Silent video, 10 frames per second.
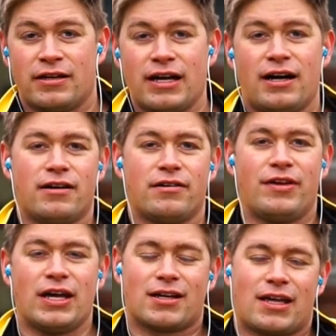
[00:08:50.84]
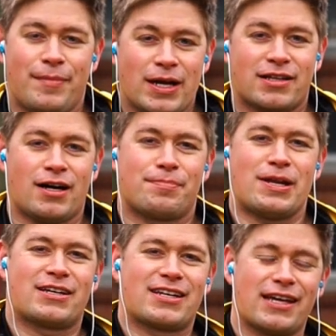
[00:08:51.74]
Ja, wie ihr gemerkt
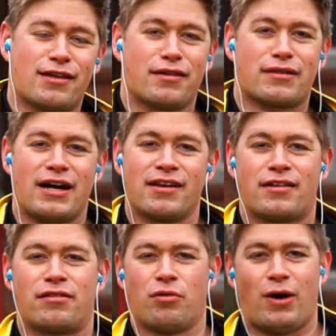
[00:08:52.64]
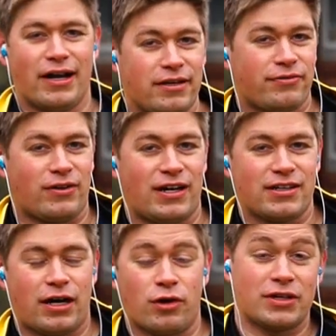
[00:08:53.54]
habt, der Trick ist gar nicht so
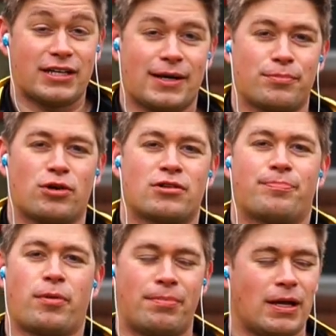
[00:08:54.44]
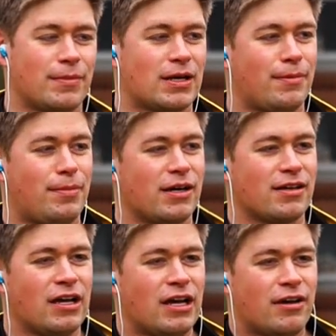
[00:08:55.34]
einfach. Auch ich habe noch Probleme
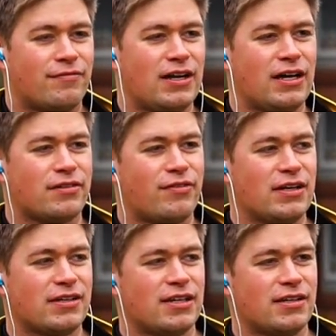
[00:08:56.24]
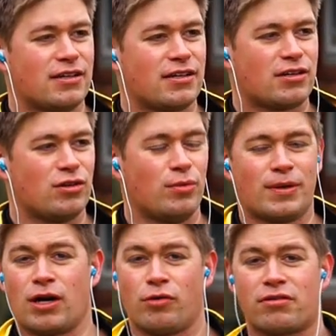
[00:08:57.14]
dabei, vielleicht weil ich ihn nicht
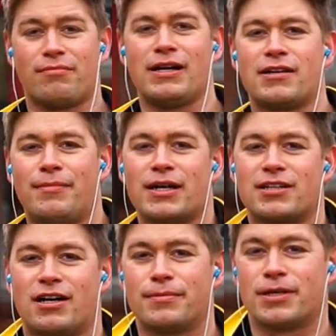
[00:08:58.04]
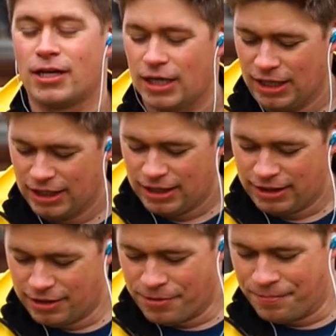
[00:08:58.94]
über 1000 Mal gemacht habe.
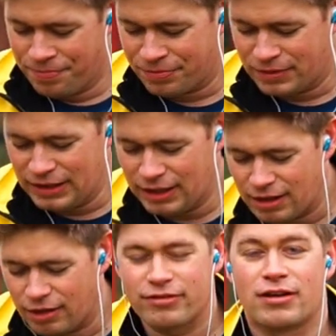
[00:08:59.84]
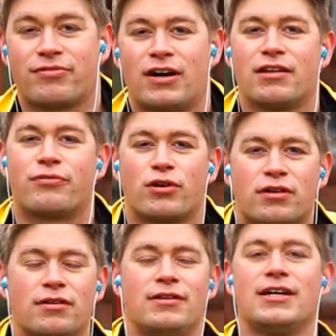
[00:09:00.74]
Ähm, ja, auf jeden Fall, es
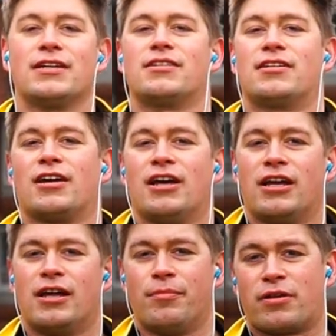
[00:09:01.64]
funktioniert. Ihr